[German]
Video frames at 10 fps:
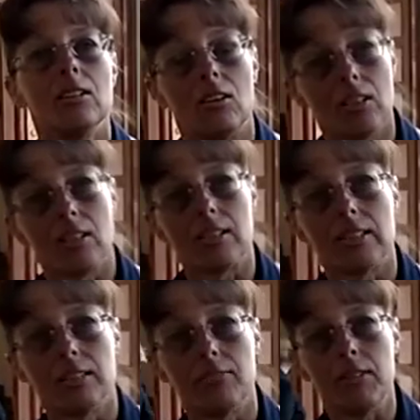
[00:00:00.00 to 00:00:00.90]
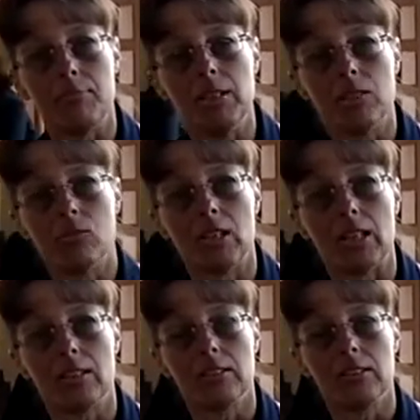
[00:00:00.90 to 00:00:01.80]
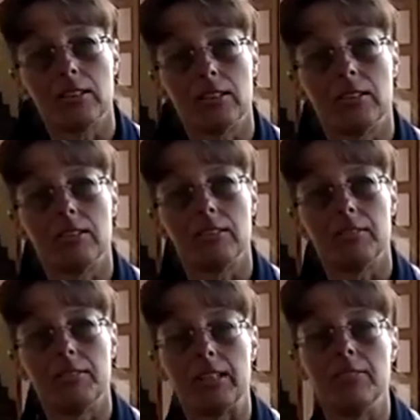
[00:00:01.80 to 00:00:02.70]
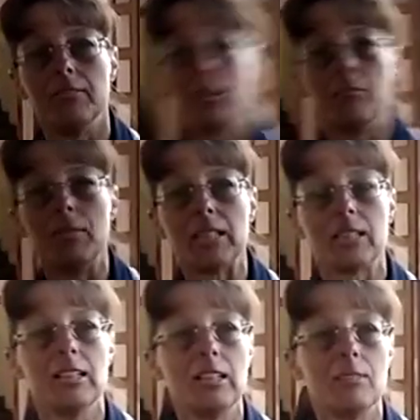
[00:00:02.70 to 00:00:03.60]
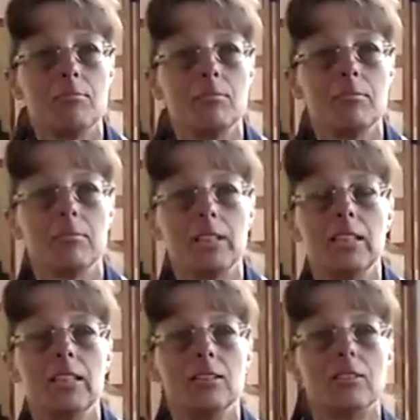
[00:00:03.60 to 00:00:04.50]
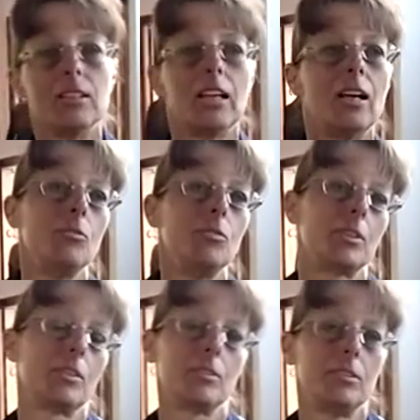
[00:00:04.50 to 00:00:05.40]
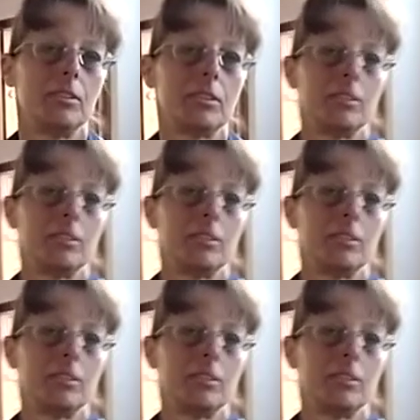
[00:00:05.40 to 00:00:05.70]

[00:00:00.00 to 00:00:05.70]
die Orgel aus der Philipp-Nikolai-Kirche werden wir mitnehmen in die neue Erlöserkirche.